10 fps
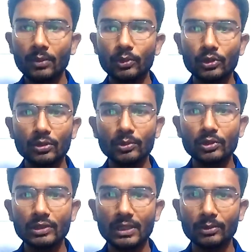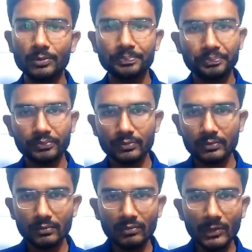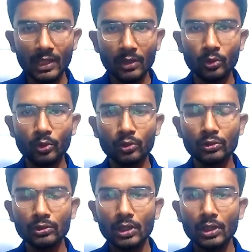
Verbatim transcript: প্রথমত যেমন গুণ